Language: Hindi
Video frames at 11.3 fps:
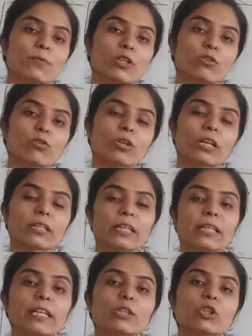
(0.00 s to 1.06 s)
ऑप्शन को कर
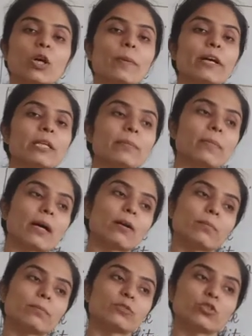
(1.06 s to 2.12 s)
देंगे तो हमारी
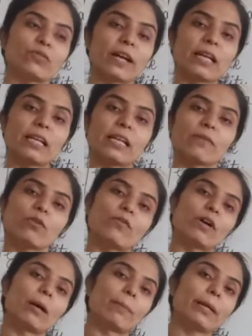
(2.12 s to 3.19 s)
जो फाइल है वो
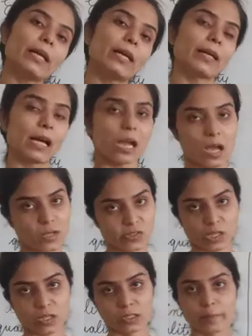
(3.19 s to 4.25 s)
वहाँ पे आ
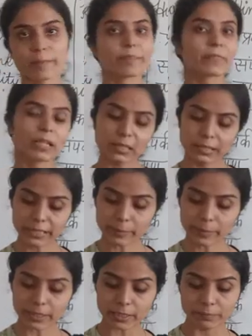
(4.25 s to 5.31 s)
जाएगी क्लियर
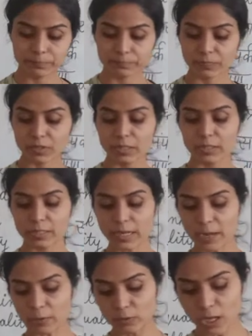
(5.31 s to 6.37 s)
बेटा
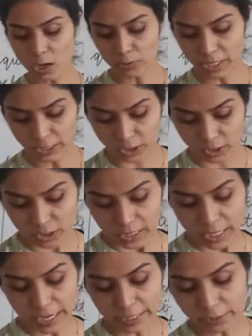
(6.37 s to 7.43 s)
नाउ नेक्स्ट
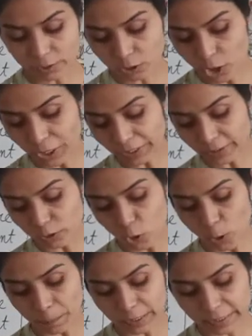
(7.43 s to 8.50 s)
एंड्रॉयड
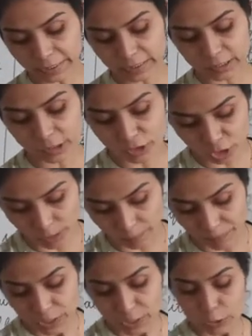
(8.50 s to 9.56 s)
ऑपरेटिंग सिस्टम
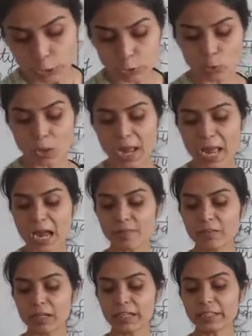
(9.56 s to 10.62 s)
you have
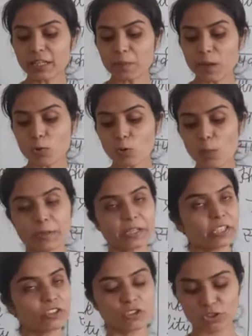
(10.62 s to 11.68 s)
learnt about
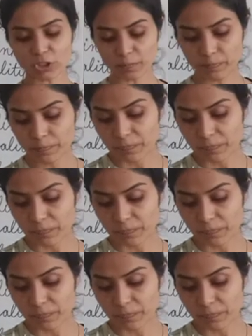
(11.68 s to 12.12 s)
operating system